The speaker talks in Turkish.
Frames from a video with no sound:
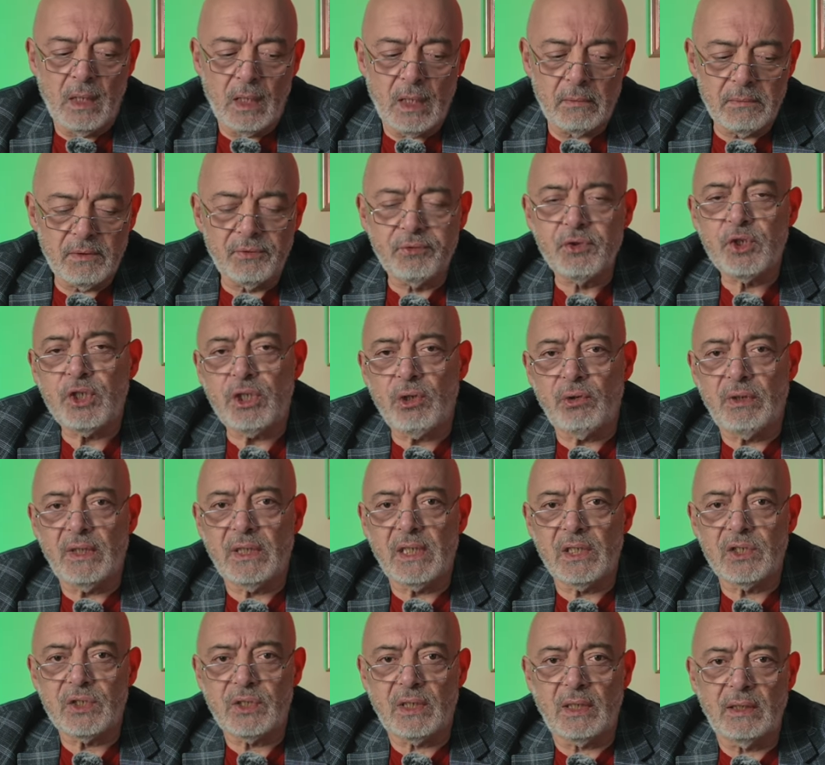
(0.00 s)
Ama Fuji öne
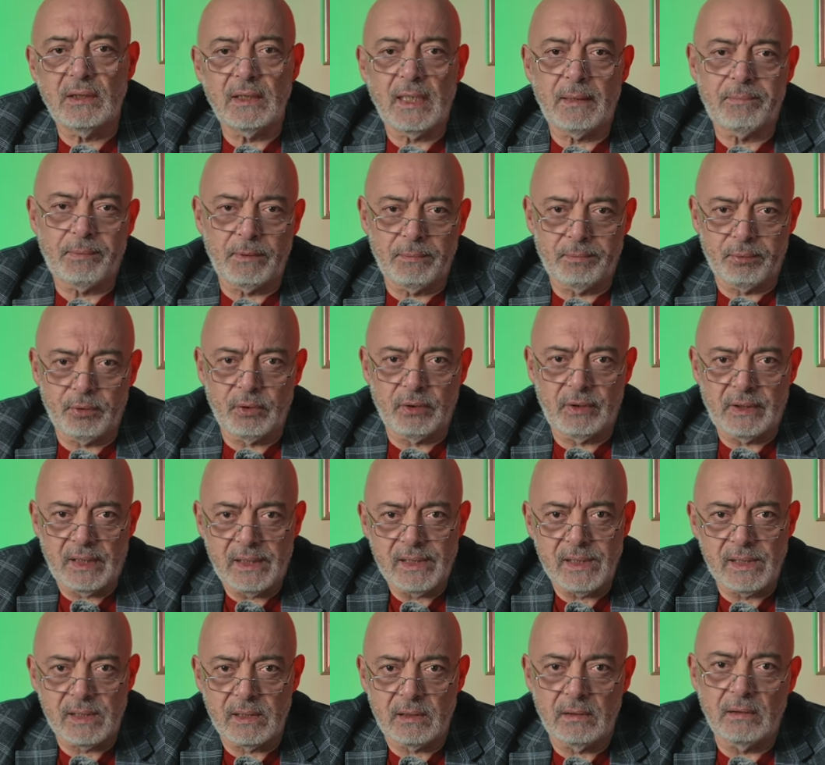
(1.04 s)
geçiren Apple
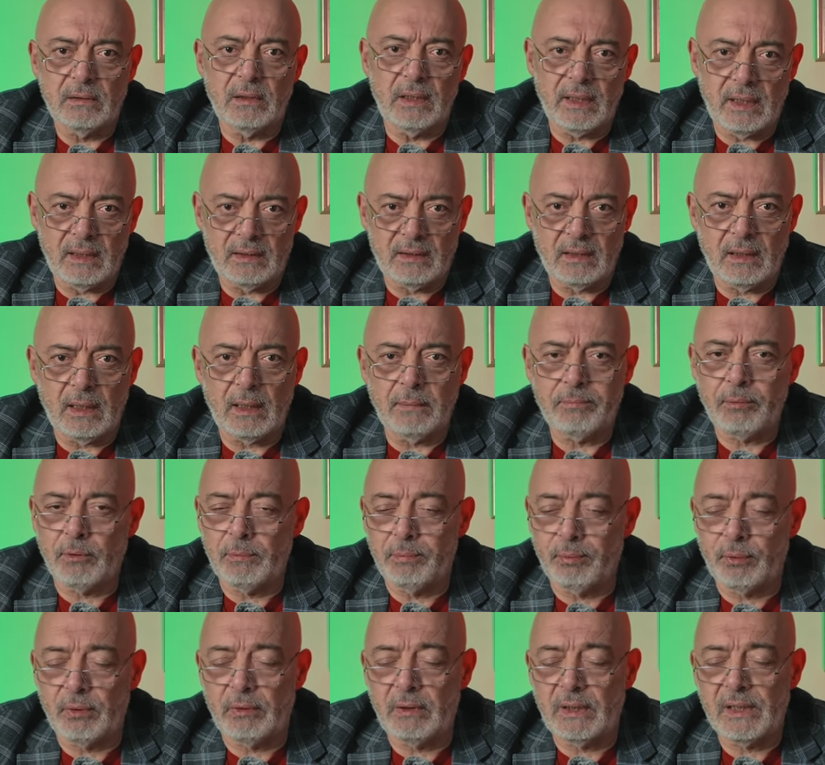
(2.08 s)
ProRes LT, Apple
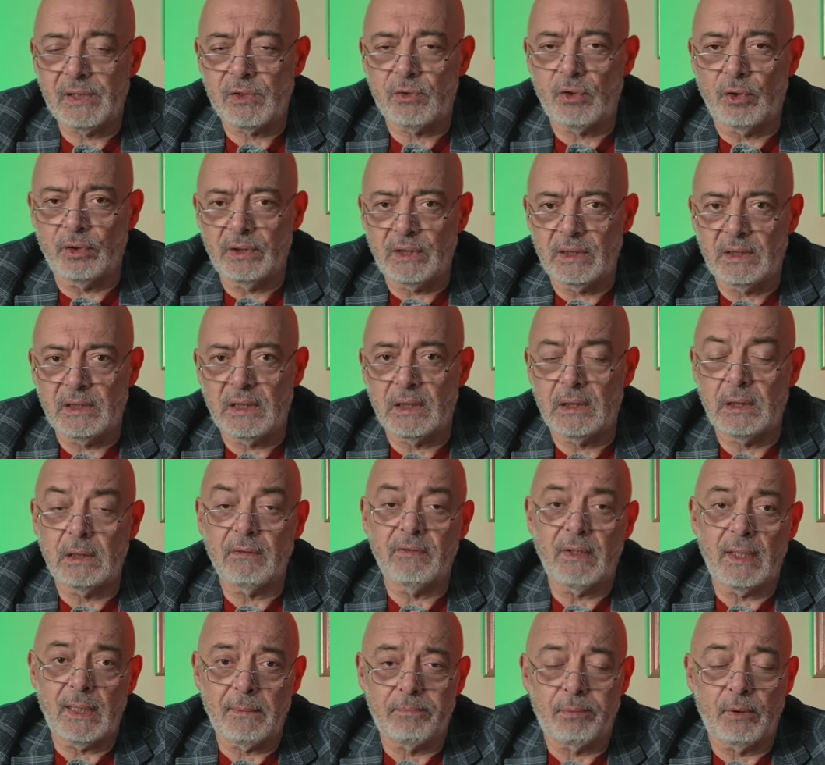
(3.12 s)
ProRes
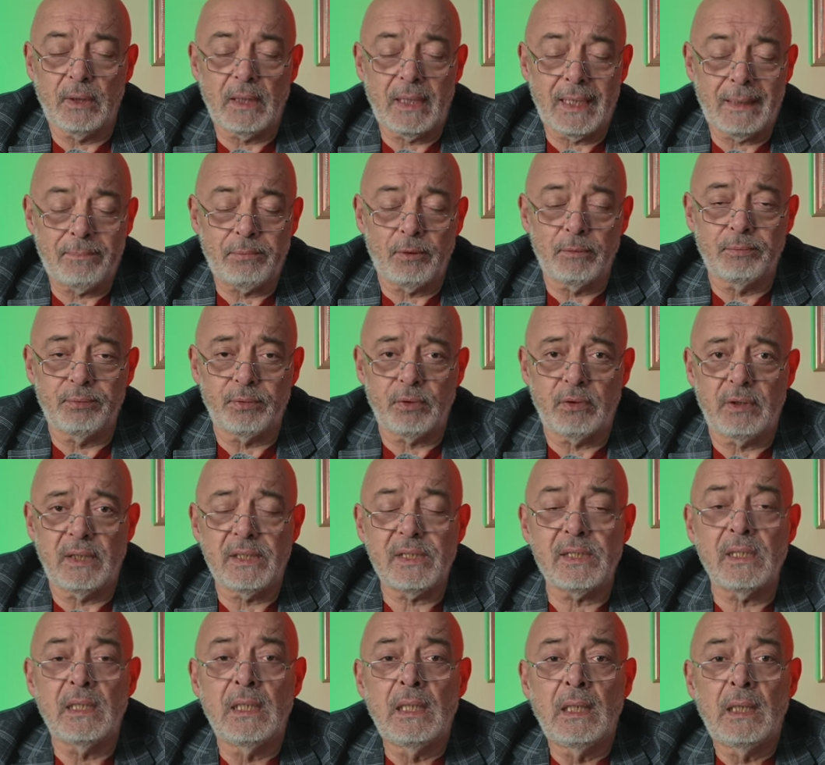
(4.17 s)
422 ve Apple, Apple
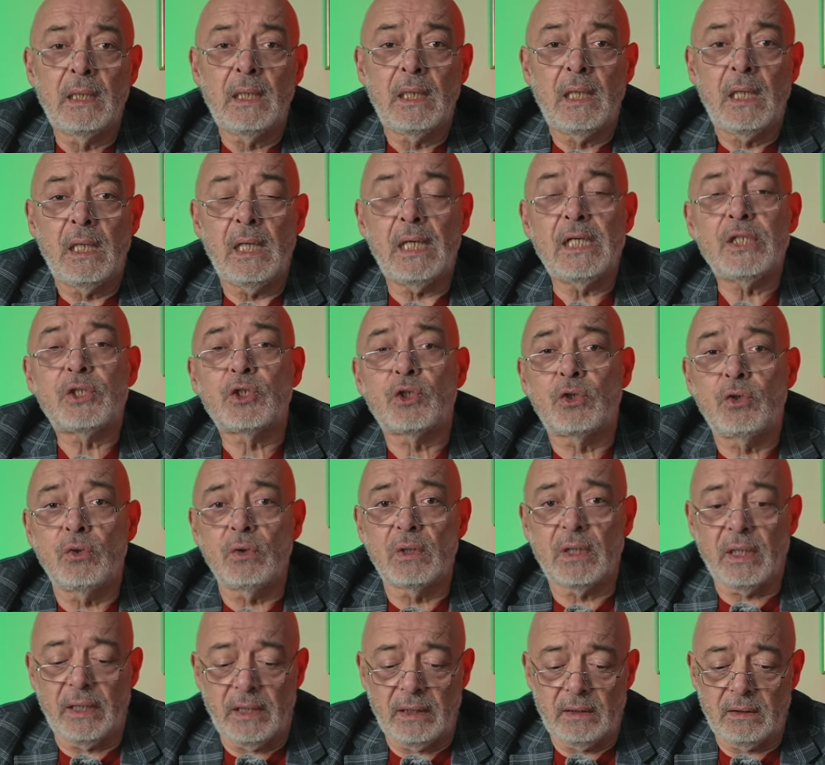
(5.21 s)
ProRes
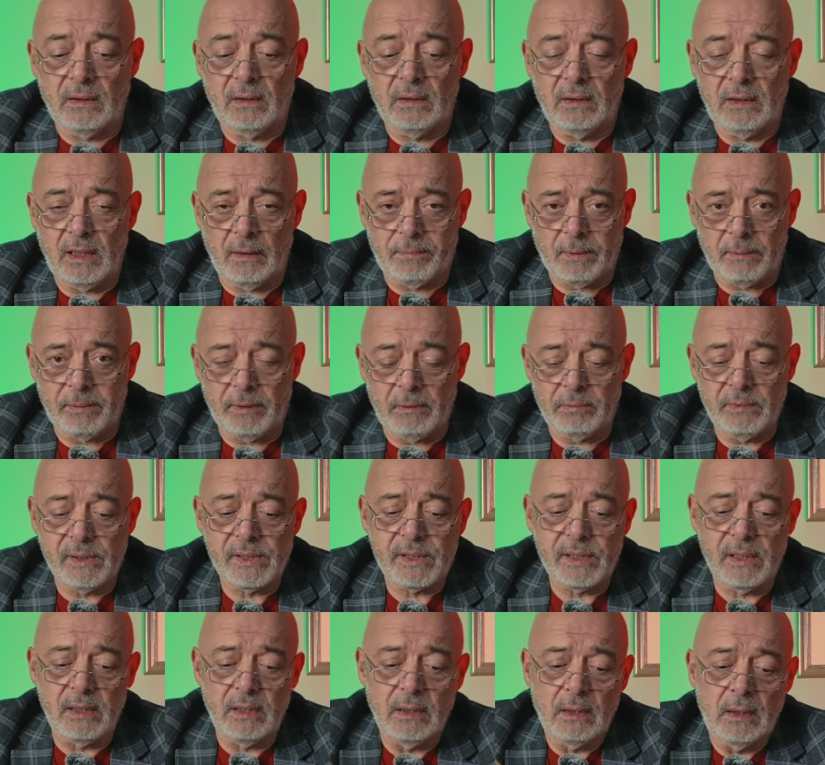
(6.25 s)
HQ kayıt
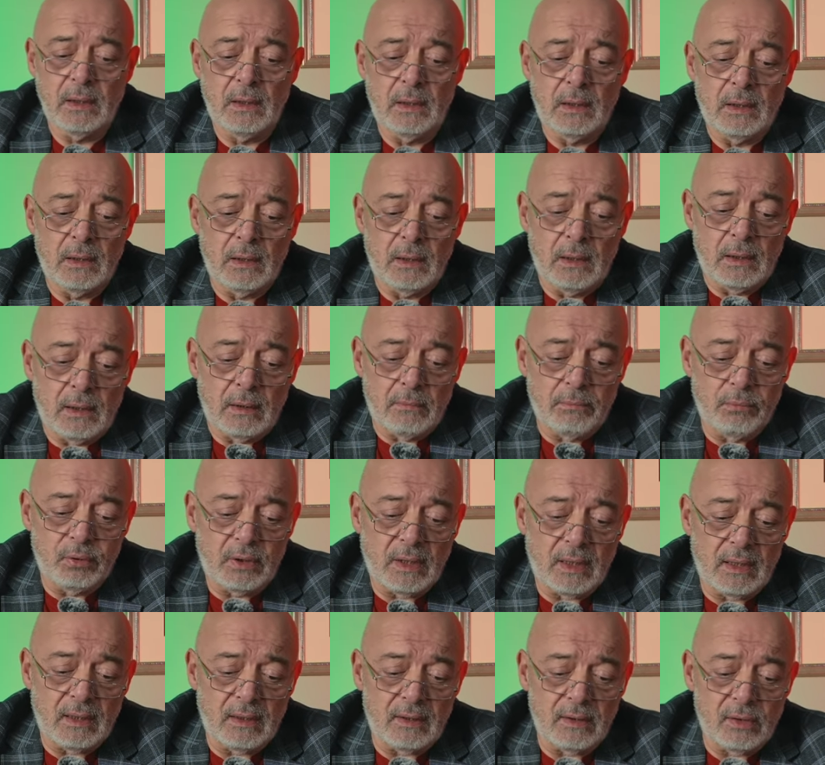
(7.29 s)
yapabilmesi bu
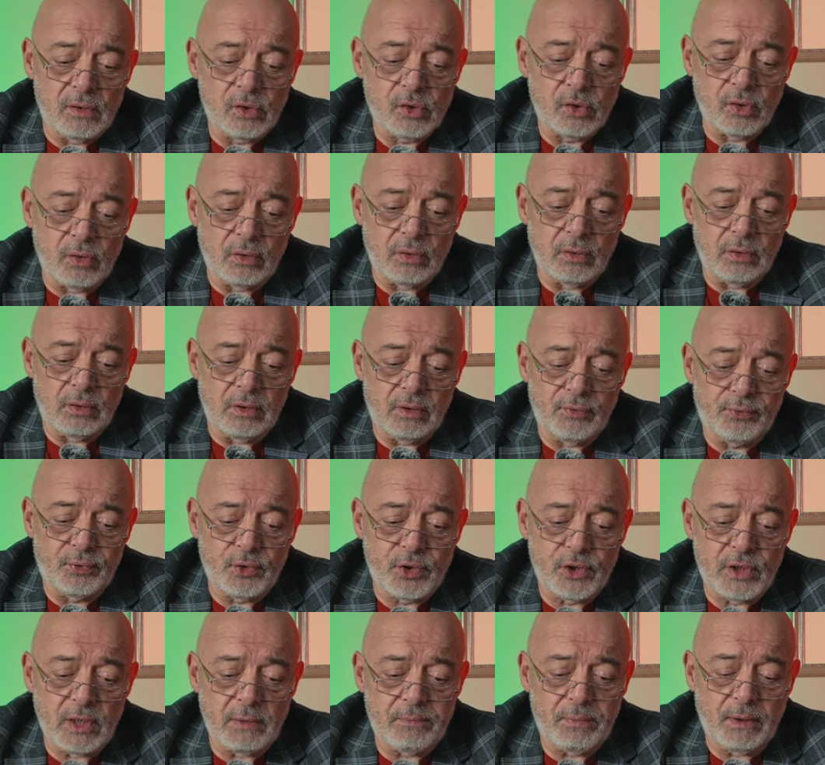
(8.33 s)
da e,
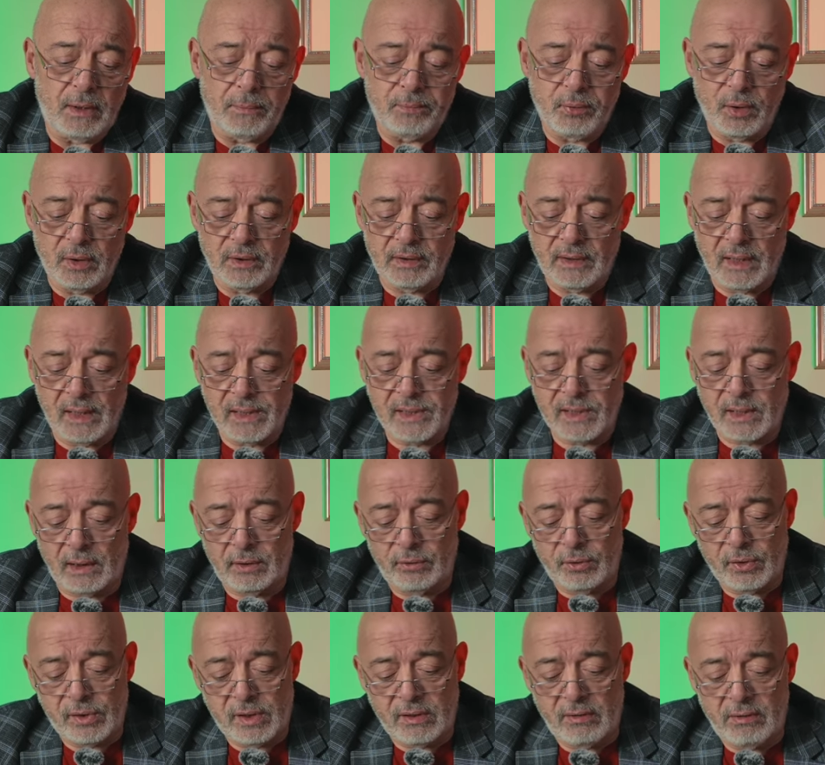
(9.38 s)
Fuji'ye bir puan daha
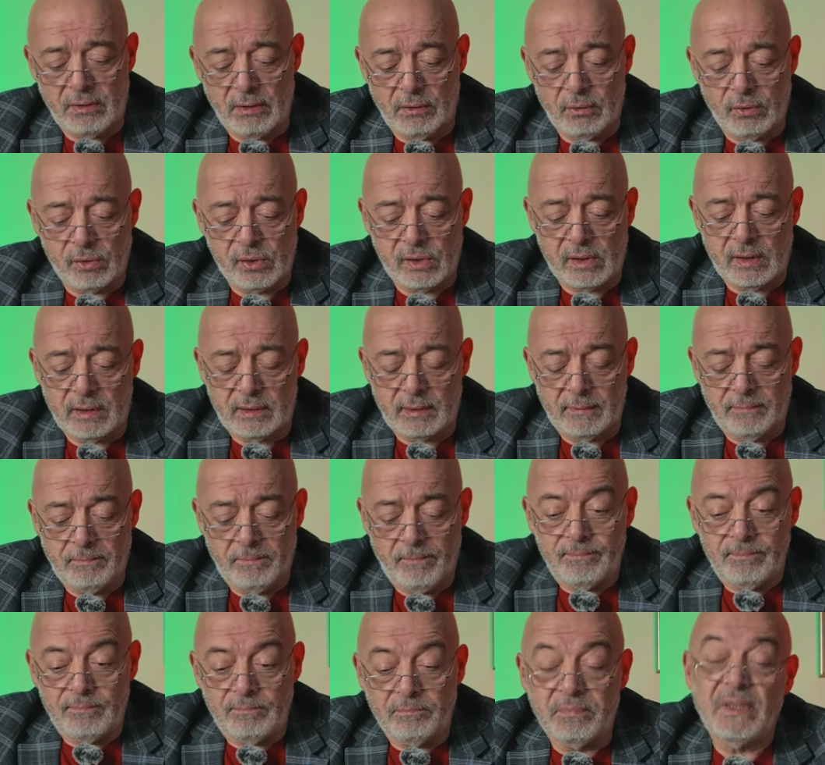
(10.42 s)
sağlıyor sevgili dostlar.
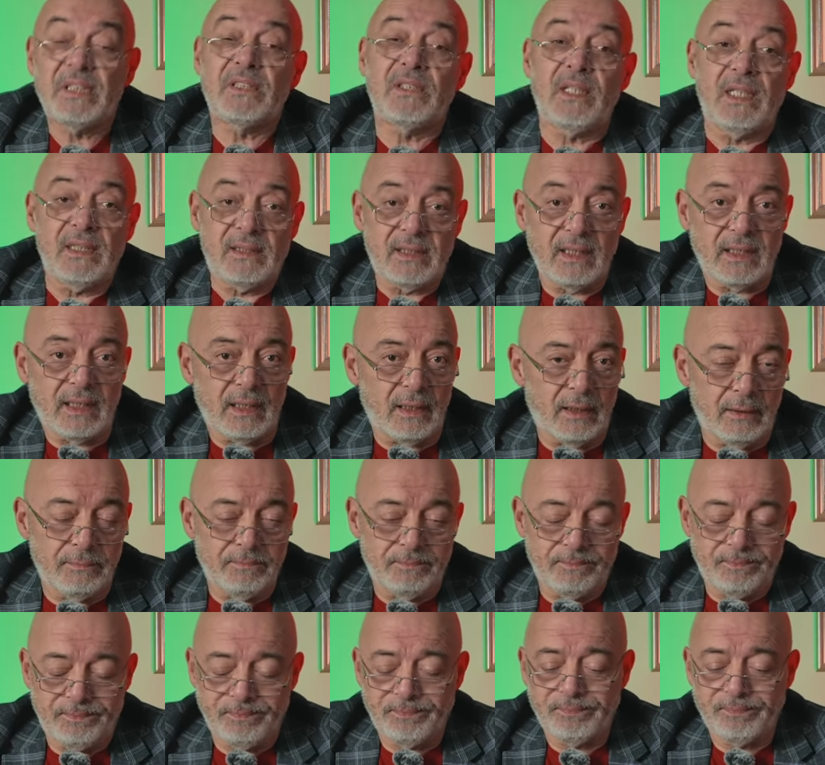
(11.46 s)
Bitrate'e gelelim.